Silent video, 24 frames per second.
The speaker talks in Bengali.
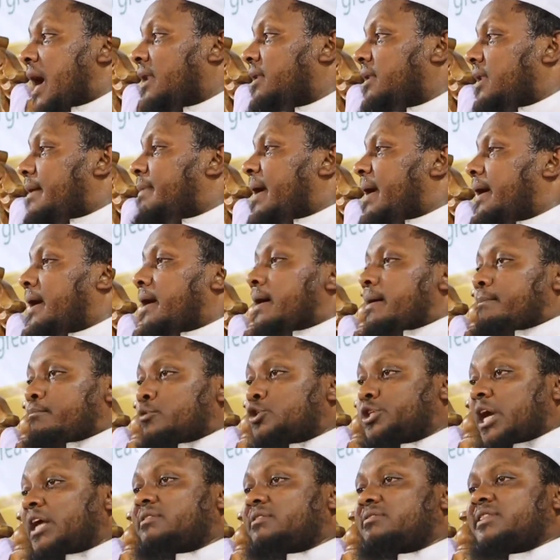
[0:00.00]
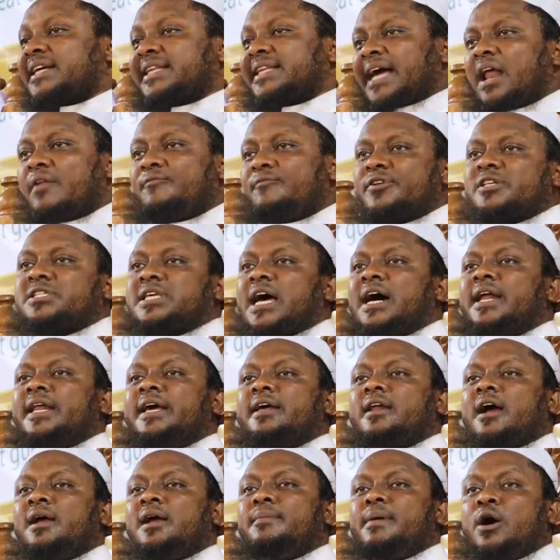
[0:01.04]
আল্লামা মুজাদ্দেদ
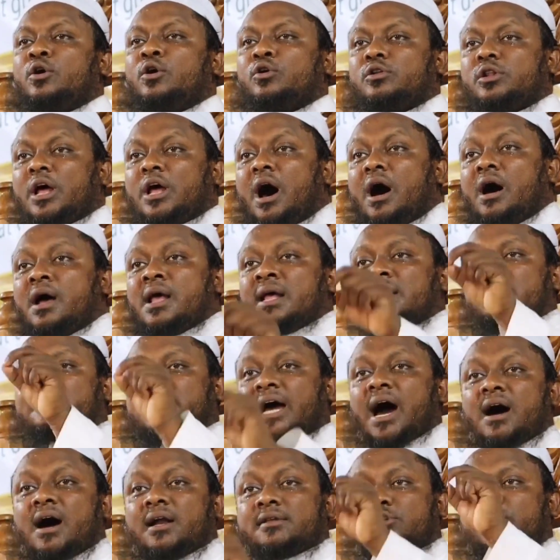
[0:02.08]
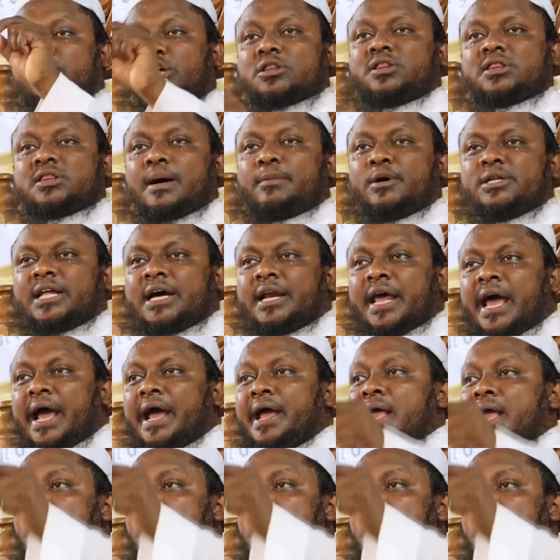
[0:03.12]
আলফসানি রাহিমাহুল্লাহ তার তত্ত্বাবধানে